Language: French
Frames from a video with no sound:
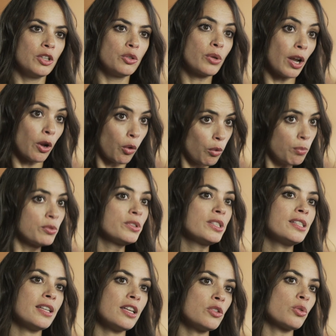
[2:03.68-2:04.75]
Donc, elles
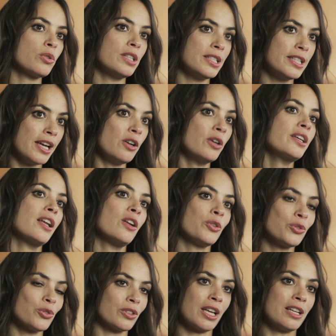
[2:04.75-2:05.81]
rebondissaient sur des dialogues
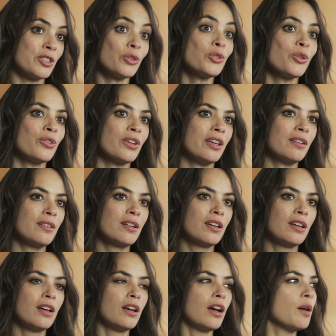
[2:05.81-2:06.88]
qu'elles entendaient.
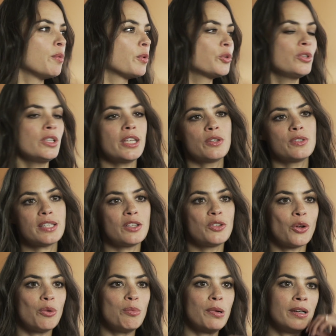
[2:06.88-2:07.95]
À un moment donné, il y a une scène
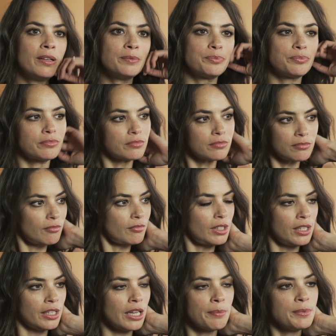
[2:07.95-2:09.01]
dans le bain,
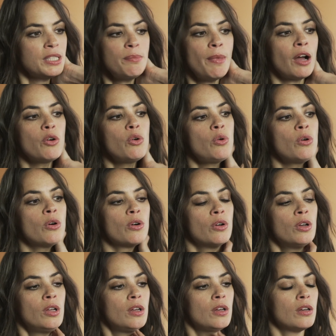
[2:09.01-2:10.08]
et eh, la petite Margot, euh,
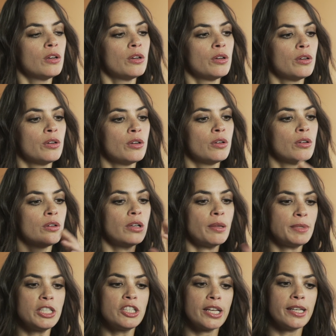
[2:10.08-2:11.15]
euh, la
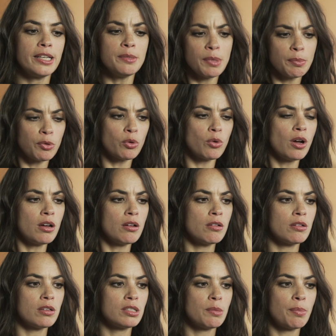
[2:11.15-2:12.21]
petite Jade, elle dit mais pourquoi
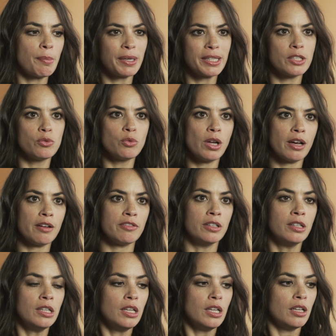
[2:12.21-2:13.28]
euh, c'est papa qui nous lave
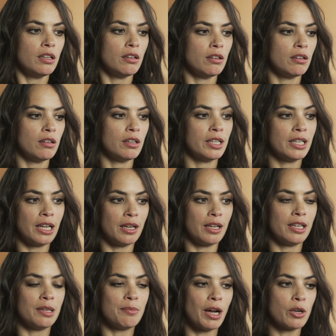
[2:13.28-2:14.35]

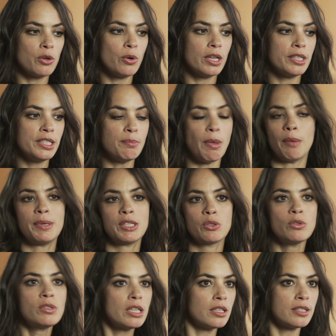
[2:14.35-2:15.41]
et, Margot, elle dit bah parce
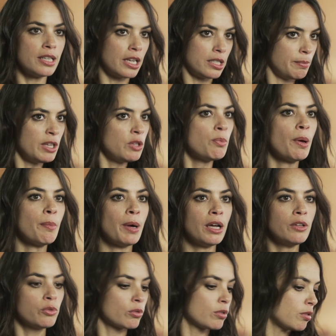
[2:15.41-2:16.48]
que c'est la semaine de papa,
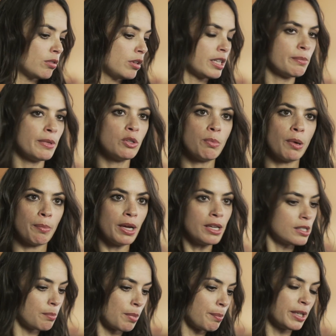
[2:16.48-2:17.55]
donc la semaine de papa,
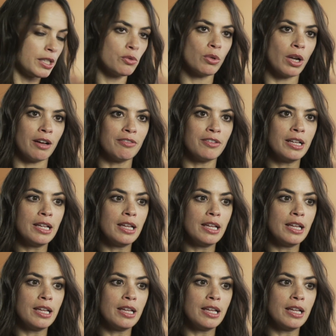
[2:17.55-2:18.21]
c'est papa qui nous lave.